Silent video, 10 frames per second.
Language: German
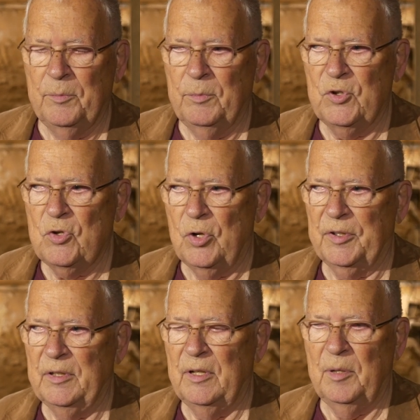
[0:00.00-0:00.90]

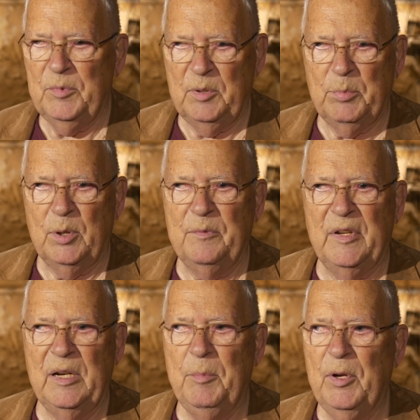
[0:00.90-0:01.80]
beschlossen haben, dann bauen
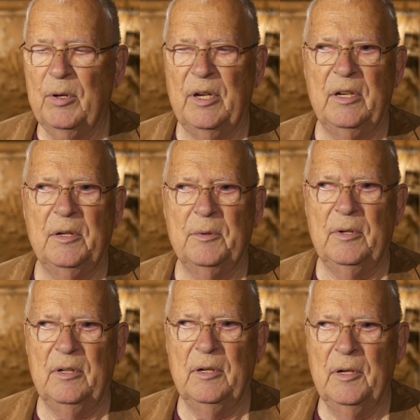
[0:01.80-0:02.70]
wir eben noch einen Tunnel.